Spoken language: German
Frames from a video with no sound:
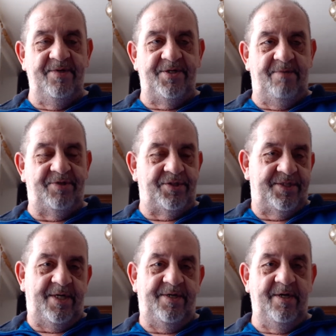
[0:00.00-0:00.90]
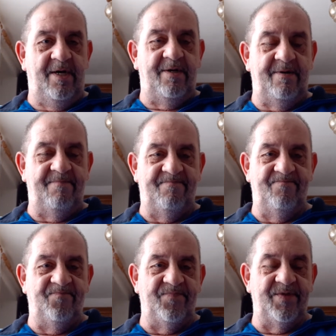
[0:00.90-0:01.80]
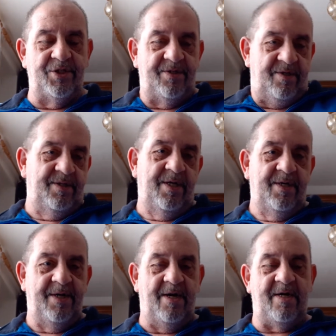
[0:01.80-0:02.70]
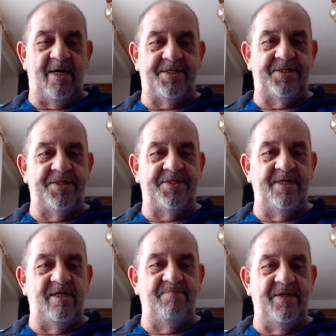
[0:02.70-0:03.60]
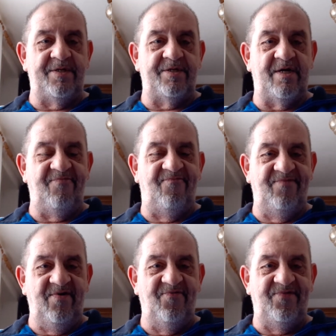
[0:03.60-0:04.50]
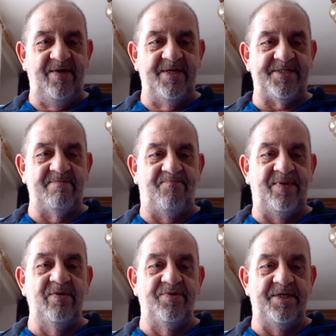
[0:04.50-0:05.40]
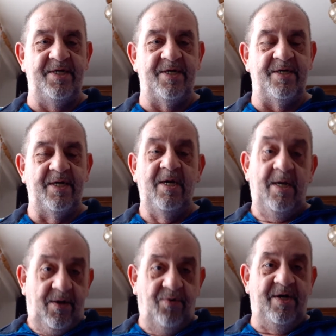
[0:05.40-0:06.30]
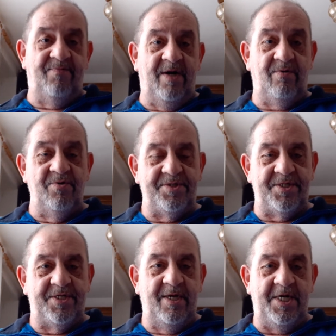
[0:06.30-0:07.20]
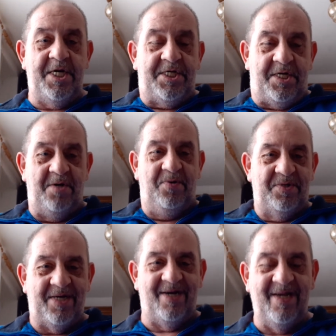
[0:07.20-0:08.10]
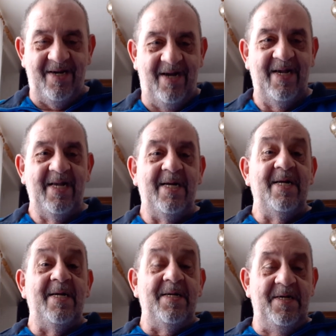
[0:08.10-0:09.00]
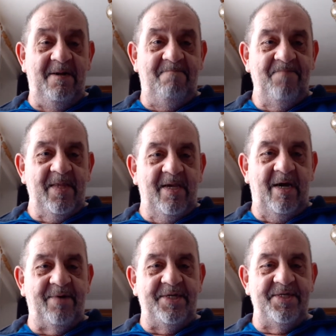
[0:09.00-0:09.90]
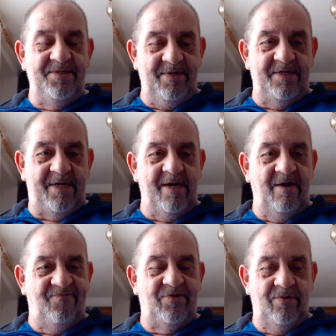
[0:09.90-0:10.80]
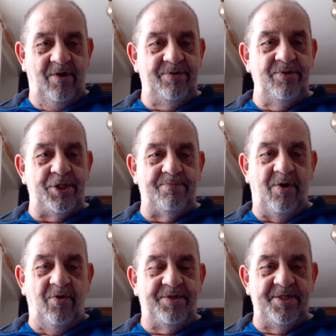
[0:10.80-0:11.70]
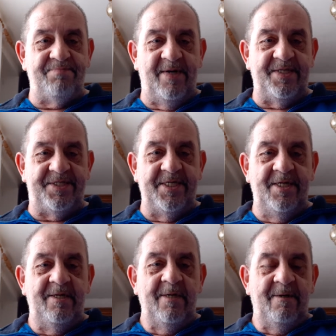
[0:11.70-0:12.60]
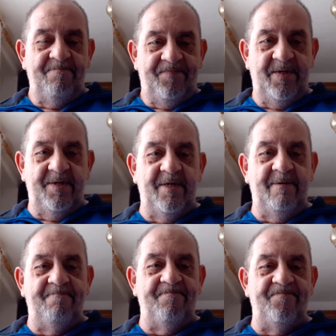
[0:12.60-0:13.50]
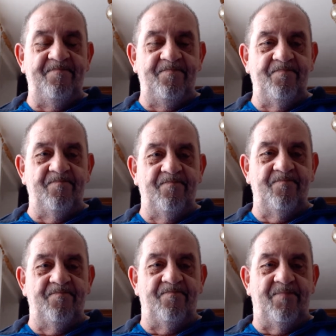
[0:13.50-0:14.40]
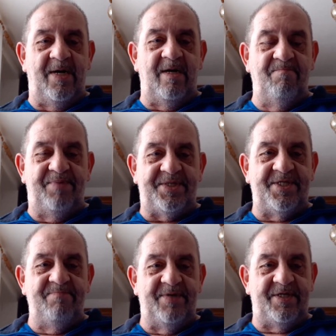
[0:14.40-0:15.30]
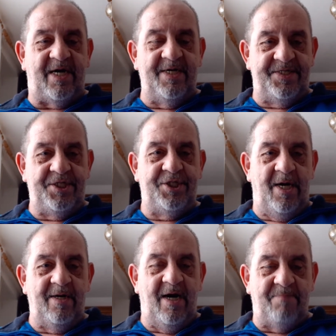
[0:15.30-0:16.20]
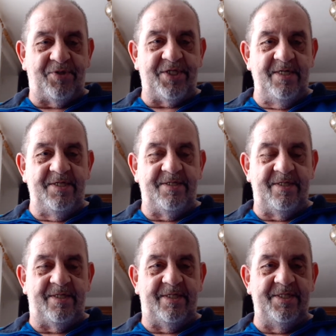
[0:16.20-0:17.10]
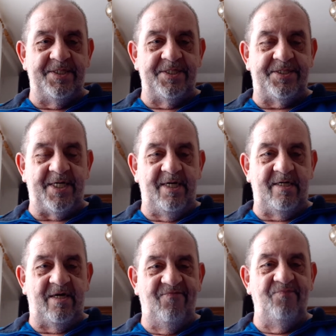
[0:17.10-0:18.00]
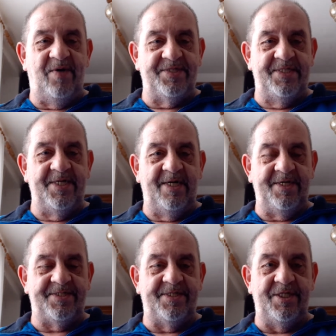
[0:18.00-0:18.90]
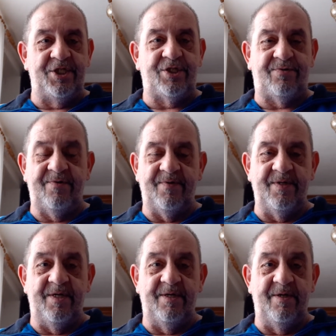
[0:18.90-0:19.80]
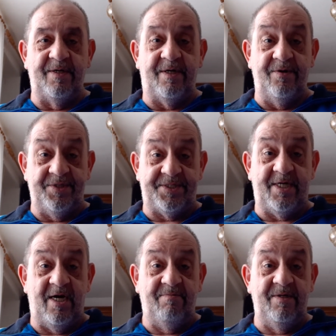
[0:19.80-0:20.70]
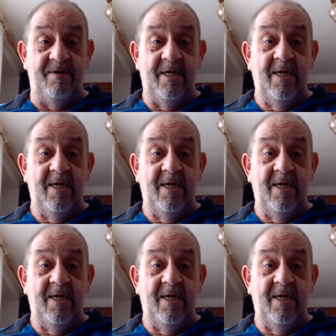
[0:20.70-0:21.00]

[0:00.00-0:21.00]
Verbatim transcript: Ich habe ich gesagt, ja, nach 80 Zentimeter treffen wir auf die ersten Pioniere. Und da war großes Gelächter und tralala. Ähm, aber das sind so interner für die Leute. Und ich, heute ist mein Ziel, ähm, mal ein bisschen mit 30 Jahre Abstand diese Zeit Revue passieren lassen, die ich genossen habe.